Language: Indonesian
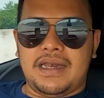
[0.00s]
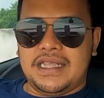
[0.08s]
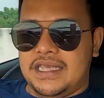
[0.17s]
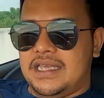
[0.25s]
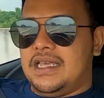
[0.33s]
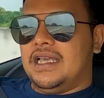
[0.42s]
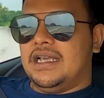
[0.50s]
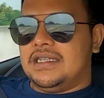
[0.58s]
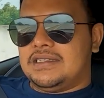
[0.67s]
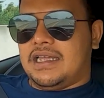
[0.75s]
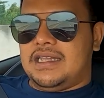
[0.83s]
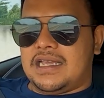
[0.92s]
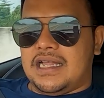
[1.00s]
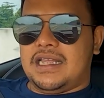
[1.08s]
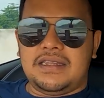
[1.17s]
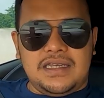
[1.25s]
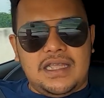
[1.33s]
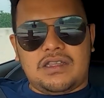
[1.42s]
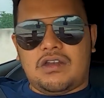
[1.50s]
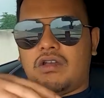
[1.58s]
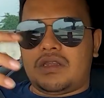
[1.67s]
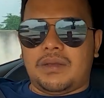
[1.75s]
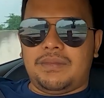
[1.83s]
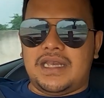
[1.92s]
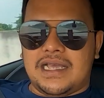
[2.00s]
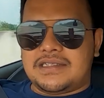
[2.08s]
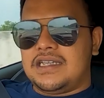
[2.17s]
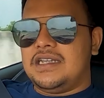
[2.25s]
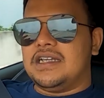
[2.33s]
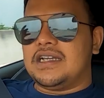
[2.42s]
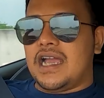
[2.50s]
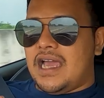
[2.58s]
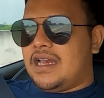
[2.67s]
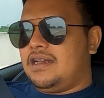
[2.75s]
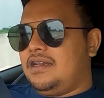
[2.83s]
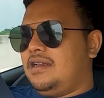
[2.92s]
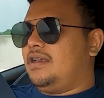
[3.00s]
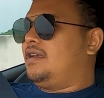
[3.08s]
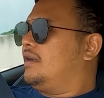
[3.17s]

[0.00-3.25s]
pribadi jadi kalian tidak terkontaminasi dengan